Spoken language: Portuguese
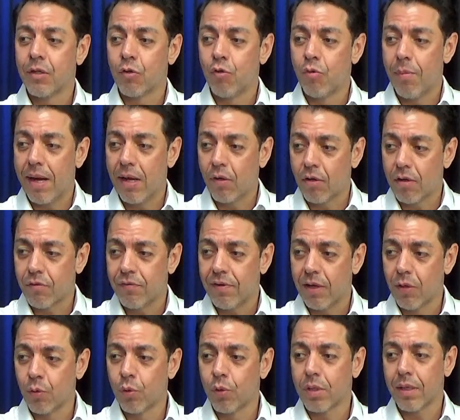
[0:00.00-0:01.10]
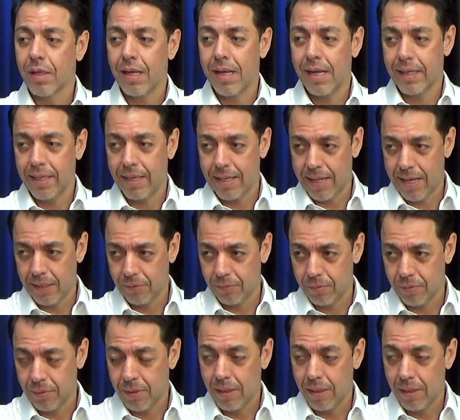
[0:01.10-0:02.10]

com maior valor agregado.